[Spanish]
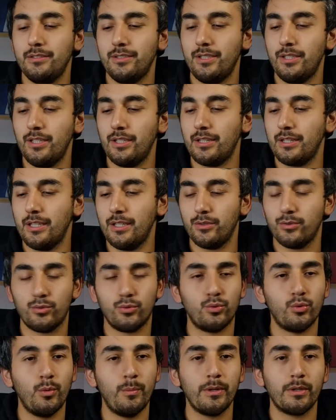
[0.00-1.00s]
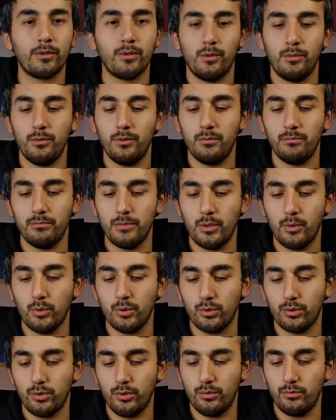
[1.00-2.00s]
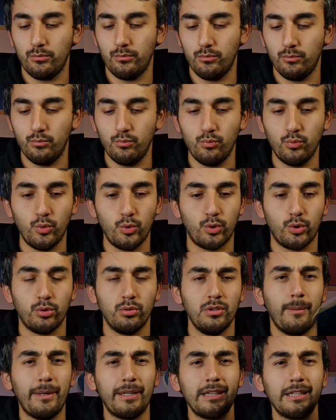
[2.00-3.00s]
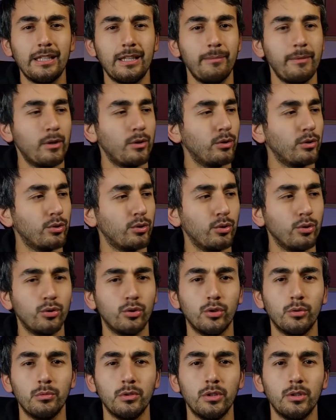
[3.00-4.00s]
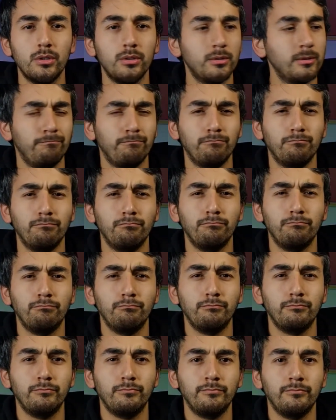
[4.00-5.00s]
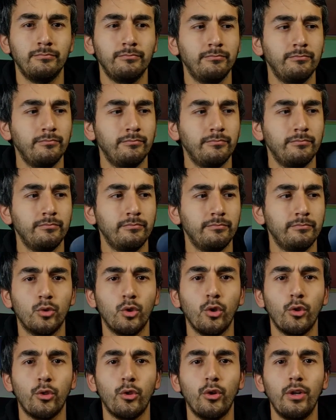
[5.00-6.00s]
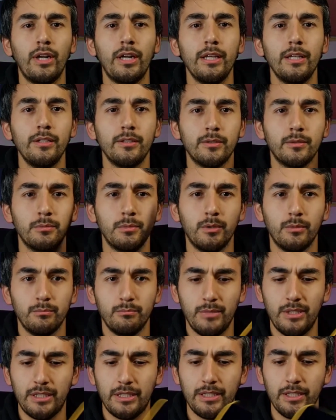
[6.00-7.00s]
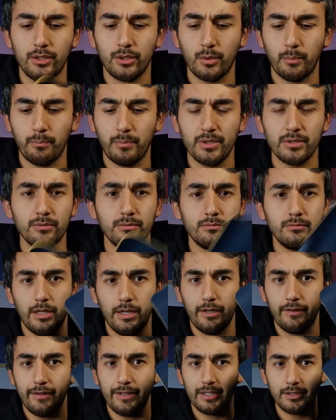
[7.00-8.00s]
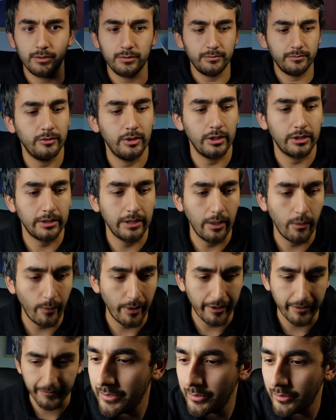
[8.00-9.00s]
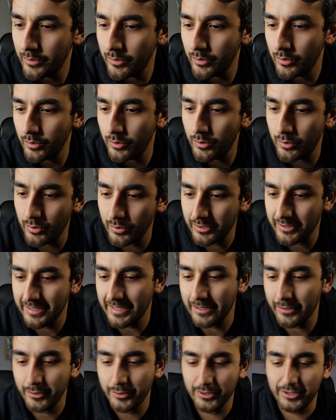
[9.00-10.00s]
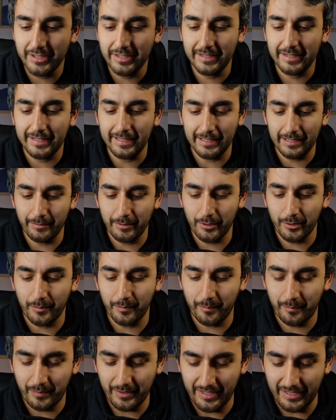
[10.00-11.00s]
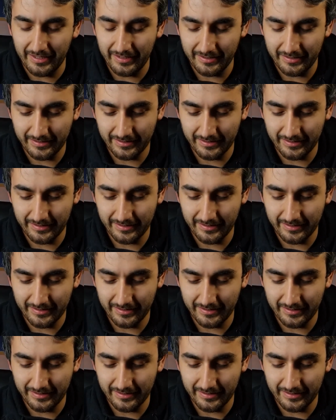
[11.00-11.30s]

así que está súper cómodo, me gustó mucho. Aparte que me costó como 2 mm, dólares, como 1500 pesos, a barato, y está bueno. Otra cosita que me compré